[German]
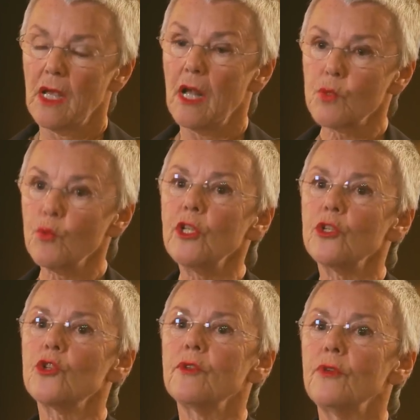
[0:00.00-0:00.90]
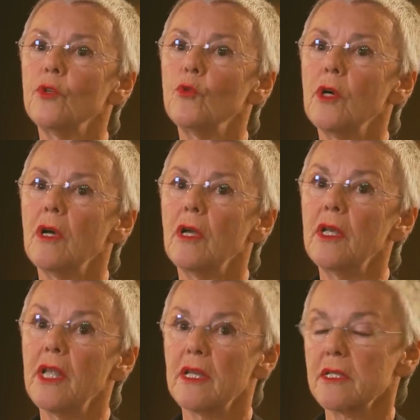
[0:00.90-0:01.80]
Als politische Figur
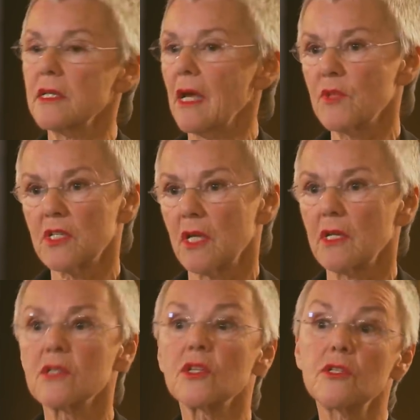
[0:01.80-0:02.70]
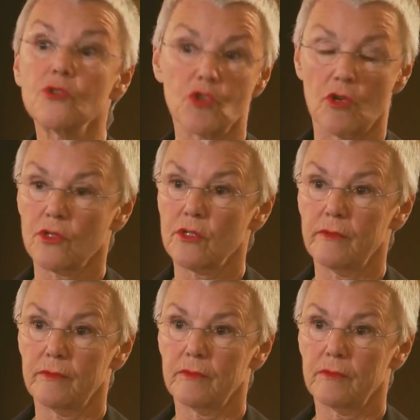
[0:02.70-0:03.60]
in der ersten Amtszeit als Riesenchance
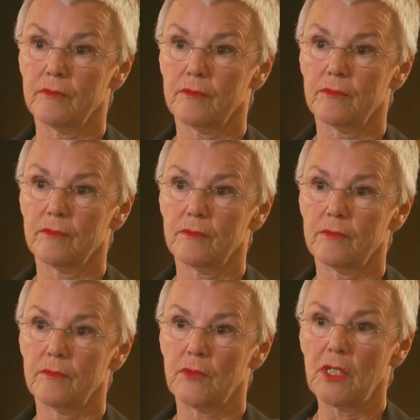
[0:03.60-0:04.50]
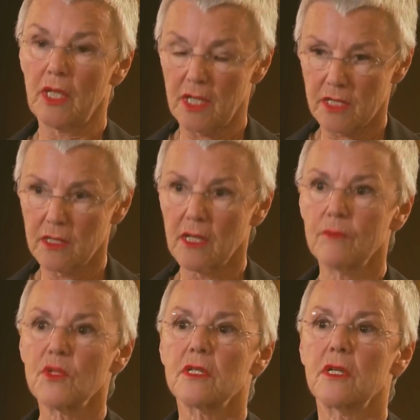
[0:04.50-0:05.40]
in der ersten
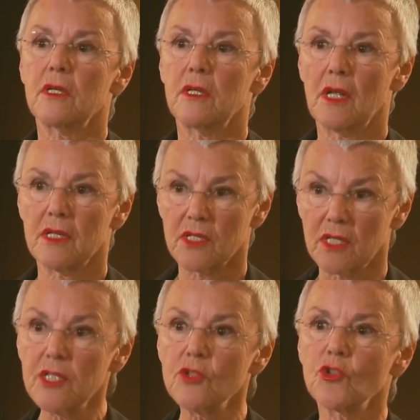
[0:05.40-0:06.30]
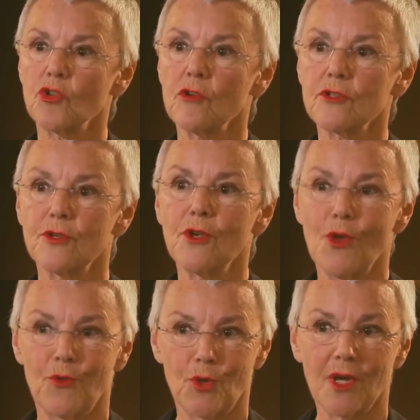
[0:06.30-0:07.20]
Amtszeit als Riesenchance
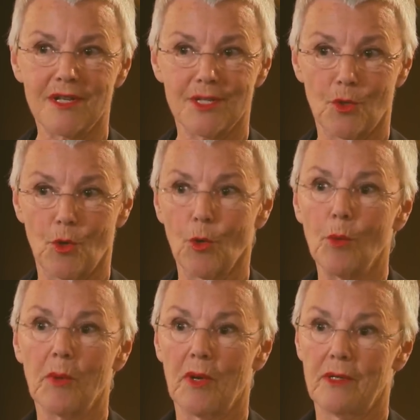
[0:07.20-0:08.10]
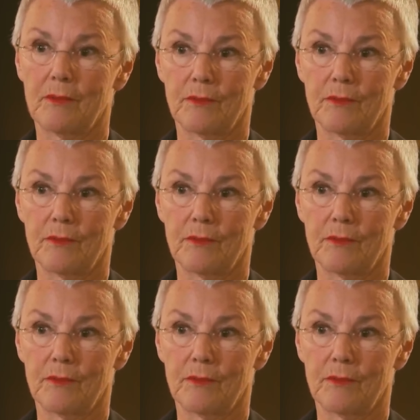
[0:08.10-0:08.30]
für ganz Europa.